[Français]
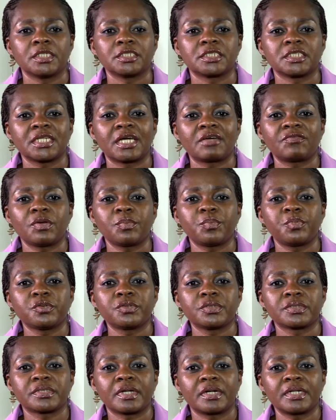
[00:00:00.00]
Je n'avais plus de
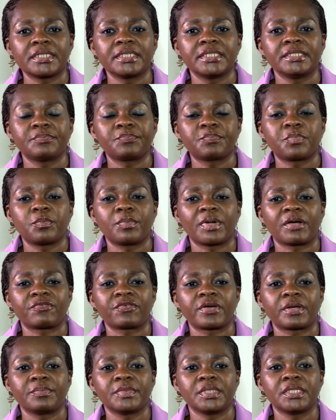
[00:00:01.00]
temps libre pour ma
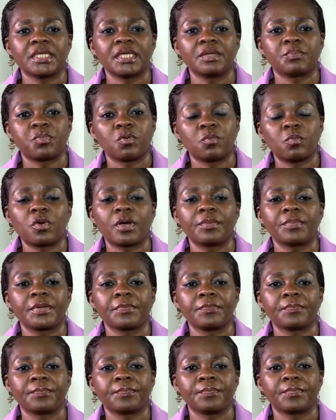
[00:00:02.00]
famille et pour moi-même.
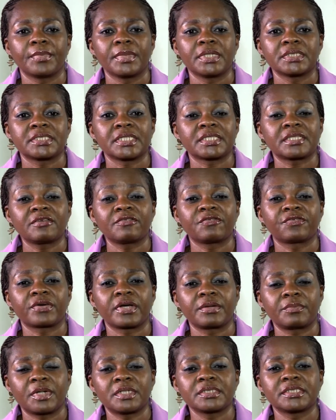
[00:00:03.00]
C'était
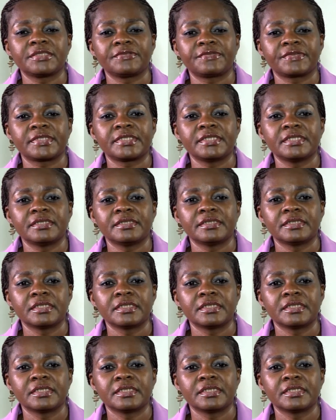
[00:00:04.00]
vraiment difficile.